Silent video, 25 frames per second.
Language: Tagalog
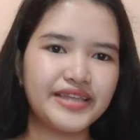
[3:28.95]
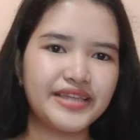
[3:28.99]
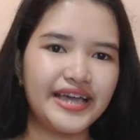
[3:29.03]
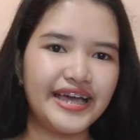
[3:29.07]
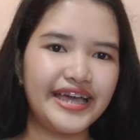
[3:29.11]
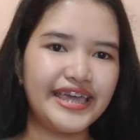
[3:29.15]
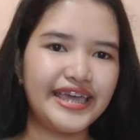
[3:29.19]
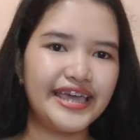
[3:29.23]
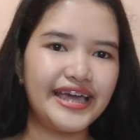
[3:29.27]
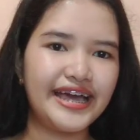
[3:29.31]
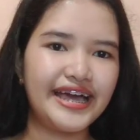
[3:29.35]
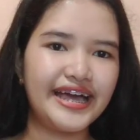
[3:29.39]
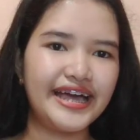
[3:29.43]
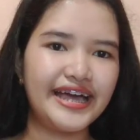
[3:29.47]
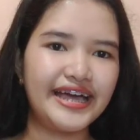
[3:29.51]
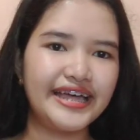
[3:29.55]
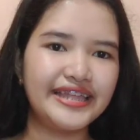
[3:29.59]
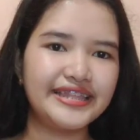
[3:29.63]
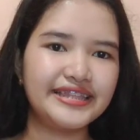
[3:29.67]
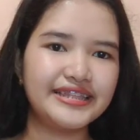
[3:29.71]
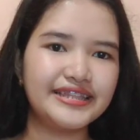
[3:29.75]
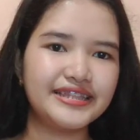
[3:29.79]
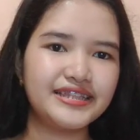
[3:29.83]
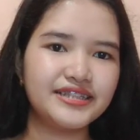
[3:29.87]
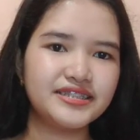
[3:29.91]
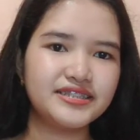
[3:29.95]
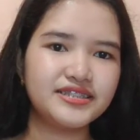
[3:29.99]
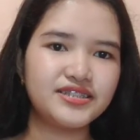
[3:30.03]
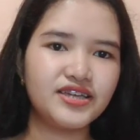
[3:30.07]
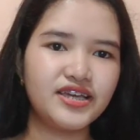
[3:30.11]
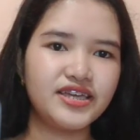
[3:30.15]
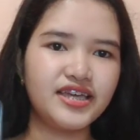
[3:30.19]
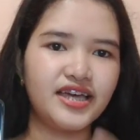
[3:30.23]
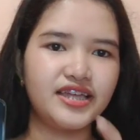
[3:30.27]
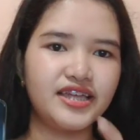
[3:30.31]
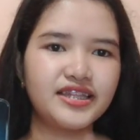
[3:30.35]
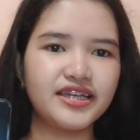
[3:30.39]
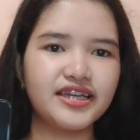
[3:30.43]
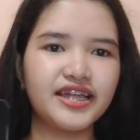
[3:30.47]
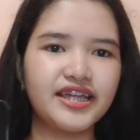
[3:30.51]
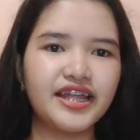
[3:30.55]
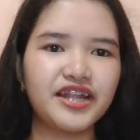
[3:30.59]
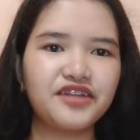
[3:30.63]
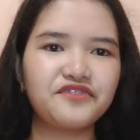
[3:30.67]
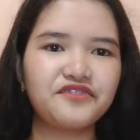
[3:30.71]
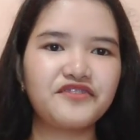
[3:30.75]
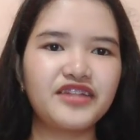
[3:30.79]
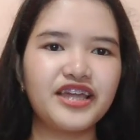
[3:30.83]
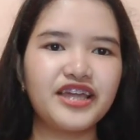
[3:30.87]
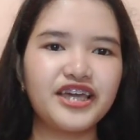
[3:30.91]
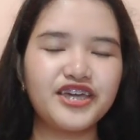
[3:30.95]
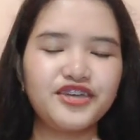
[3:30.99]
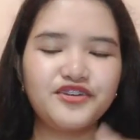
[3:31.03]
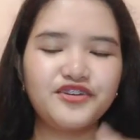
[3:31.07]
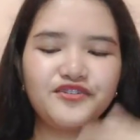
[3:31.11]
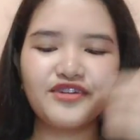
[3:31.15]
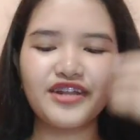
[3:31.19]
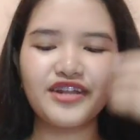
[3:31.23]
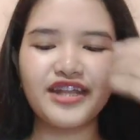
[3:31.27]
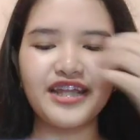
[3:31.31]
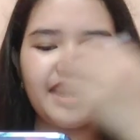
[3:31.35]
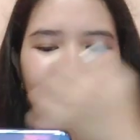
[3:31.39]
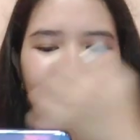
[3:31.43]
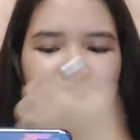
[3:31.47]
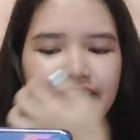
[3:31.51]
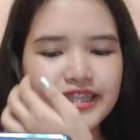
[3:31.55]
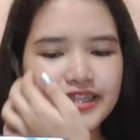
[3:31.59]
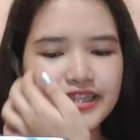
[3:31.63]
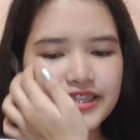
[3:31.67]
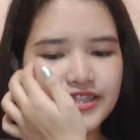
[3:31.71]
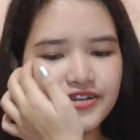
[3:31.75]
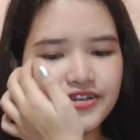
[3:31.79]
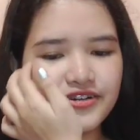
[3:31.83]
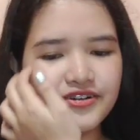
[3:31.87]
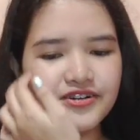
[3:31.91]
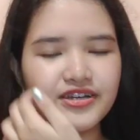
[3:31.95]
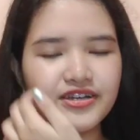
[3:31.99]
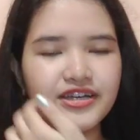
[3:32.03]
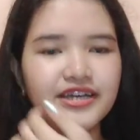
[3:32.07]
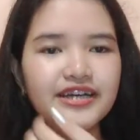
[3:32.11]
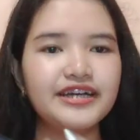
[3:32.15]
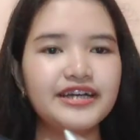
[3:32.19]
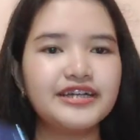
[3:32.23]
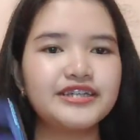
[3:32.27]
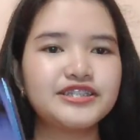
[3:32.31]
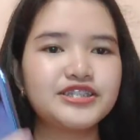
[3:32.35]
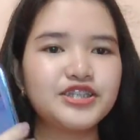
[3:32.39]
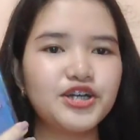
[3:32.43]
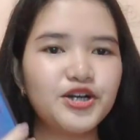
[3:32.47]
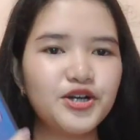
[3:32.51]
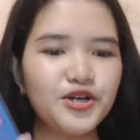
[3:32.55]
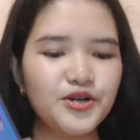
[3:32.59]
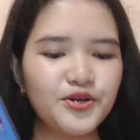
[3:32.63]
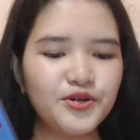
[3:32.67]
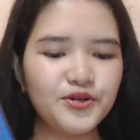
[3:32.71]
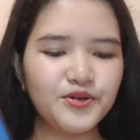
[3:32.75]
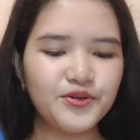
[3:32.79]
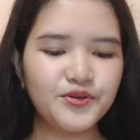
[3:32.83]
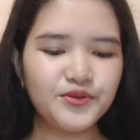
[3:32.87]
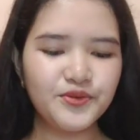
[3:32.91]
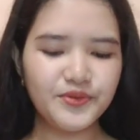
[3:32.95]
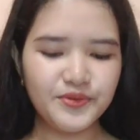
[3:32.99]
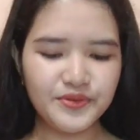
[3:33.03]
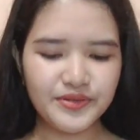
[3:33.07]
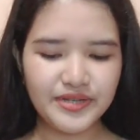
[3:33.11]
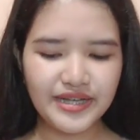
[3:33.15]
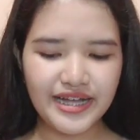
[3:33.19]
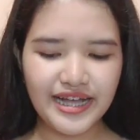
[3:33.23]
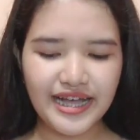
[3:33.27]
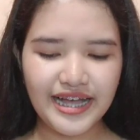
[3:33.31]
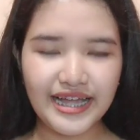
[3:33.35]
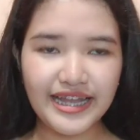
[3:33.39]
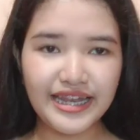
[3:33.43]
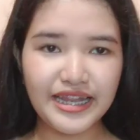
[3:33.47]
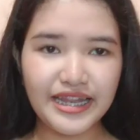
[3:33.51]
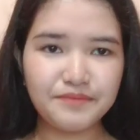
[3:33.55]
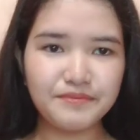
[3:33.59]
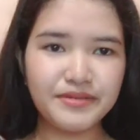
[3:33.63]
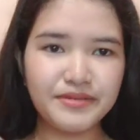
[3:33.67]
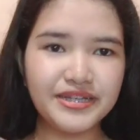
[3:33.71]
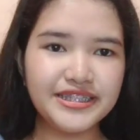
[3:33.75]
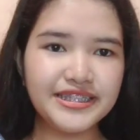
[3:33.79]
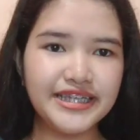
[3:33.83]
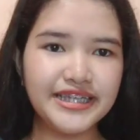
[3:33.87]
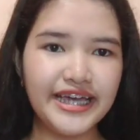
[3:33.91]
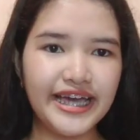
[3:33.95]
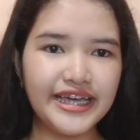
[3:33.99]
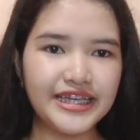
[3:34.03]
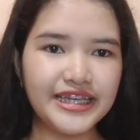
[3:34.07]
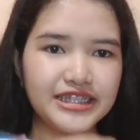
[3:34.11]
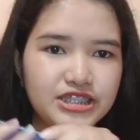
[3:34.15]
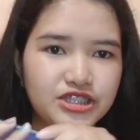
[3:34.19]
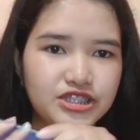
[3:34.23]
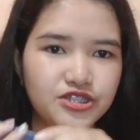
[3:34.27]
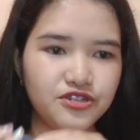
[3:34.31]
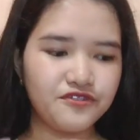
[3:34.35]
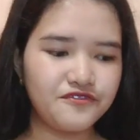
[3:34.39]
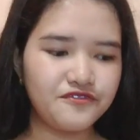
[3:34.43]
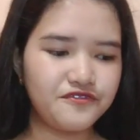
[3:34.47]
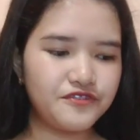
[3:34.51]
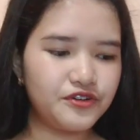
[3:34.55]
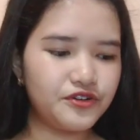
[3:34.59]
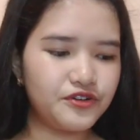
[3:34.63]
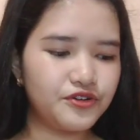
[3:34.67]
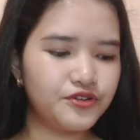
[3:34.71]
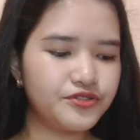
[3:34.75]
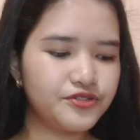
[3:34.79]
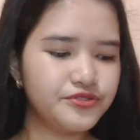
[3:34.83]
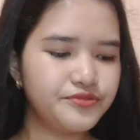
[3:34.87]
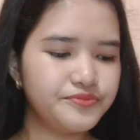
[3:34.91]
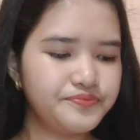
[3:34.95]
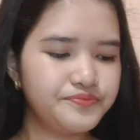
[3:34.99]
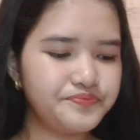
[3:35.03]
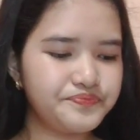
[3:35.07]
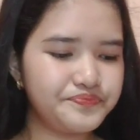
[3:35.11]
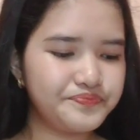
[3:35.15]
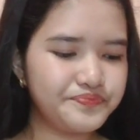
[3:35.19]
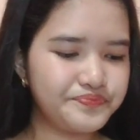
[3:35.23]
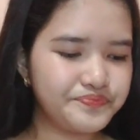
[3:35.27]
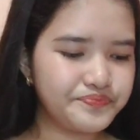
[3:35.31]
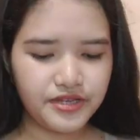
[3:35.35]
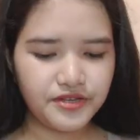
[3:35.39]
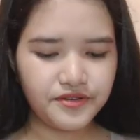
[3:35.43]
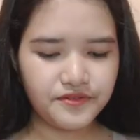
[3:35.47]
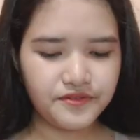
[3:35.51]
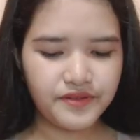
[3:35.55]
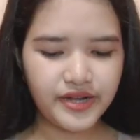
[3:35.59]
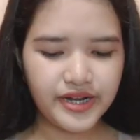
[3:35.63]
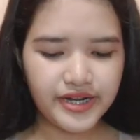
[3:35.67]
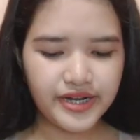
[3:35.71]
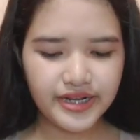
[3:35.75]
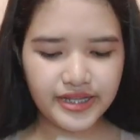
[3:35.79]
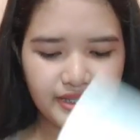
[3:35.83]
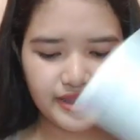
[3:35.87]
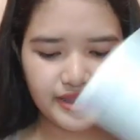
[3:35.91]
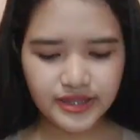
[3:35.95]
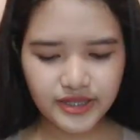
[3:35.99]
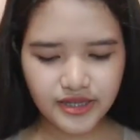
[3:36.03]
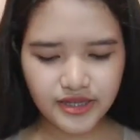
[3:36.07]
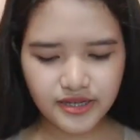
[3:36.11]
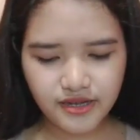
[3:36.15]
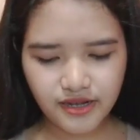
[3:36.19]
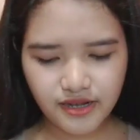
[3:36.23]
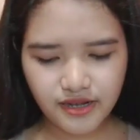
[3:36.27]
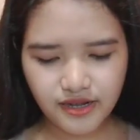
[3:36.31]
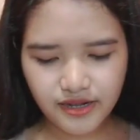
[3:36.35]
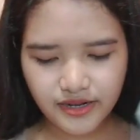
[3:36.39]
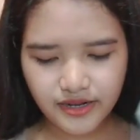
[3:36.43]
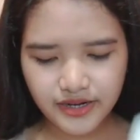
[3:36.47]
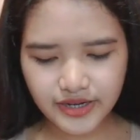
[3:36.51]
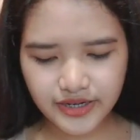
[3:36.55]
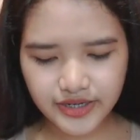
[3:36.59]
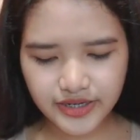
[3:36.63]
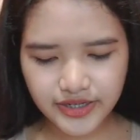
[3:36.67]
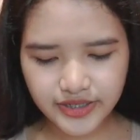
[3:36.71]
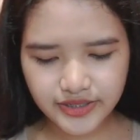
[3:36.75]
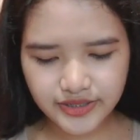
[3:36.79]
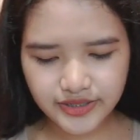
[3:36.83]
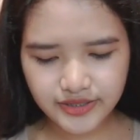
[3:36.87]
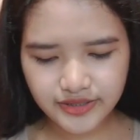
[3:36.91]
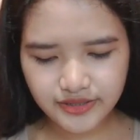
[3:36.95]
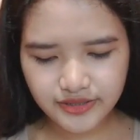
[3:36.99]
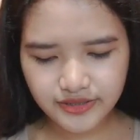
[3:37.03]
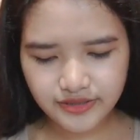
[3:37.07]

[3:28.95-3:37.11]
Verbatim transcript: Ayan. So, ayan. Nagre-reflect yung ring light ko. So, ang niya is yung phone, warranty card,